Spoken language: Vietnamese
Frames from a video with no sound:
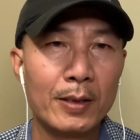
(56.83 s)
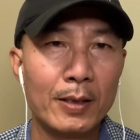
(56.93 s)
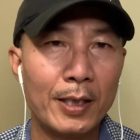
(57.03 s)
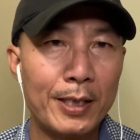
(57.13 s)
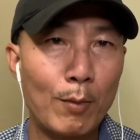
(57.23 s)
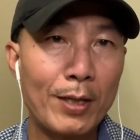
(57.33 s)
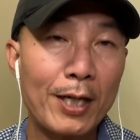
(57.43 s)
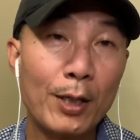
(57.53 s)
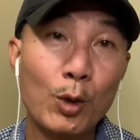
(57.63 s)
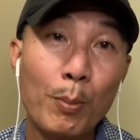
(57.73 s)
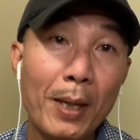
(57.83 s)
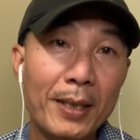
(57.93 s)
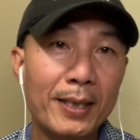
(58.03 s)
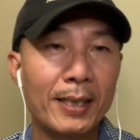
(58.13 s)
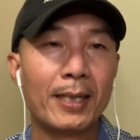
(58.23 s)
thì trong gia đình của
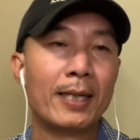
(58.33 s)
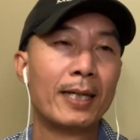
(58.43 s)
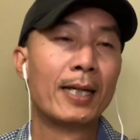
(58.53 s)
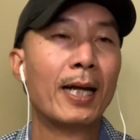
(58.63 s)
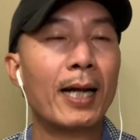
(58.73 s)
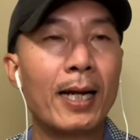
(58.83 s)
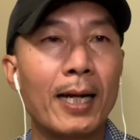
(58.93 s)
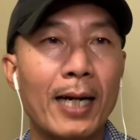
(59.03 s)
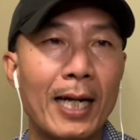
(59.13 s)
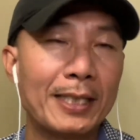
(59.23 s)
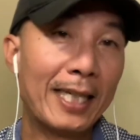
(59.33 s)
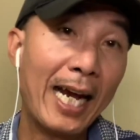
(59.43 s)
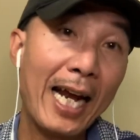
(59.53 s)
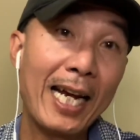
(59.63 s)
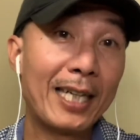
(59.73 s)
mình là chị
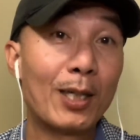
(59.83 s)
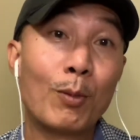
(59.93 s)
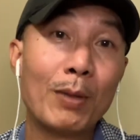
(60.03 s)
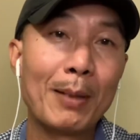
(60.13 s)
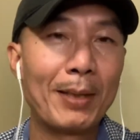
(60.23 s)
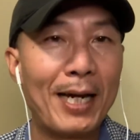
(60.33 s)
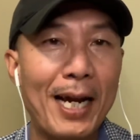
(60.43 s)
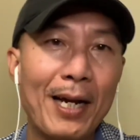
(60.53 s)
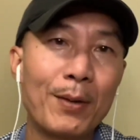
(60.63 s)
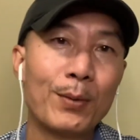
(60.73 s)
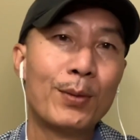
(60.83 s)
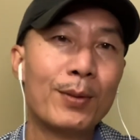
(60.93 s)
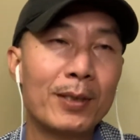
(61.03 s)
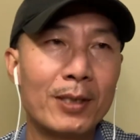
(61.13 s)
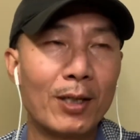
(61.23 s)
hai cũng làm nghề neo,
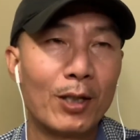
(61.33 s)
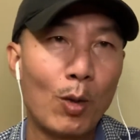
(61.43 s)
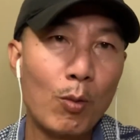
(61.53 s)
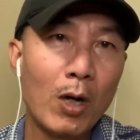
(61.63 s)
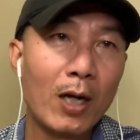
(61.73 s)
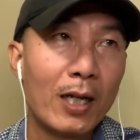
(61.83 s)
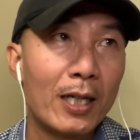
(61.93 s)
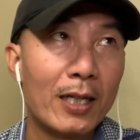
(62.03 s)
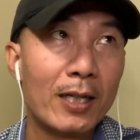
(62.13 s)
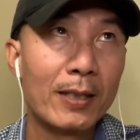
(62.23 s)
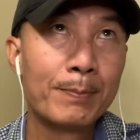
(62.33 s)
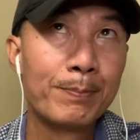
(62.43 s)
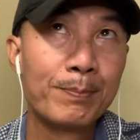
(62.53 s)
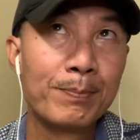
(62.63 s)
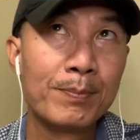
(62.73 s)
rồi cũng có à,
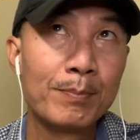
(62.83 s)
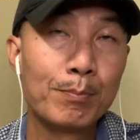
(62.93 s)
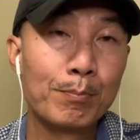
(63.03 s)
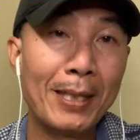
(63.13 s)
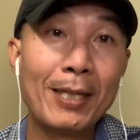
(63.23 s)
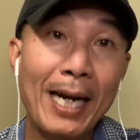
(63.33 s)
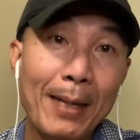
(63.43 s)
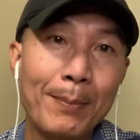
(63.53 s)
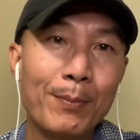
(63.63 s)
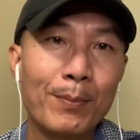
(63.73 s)
mấy đứa em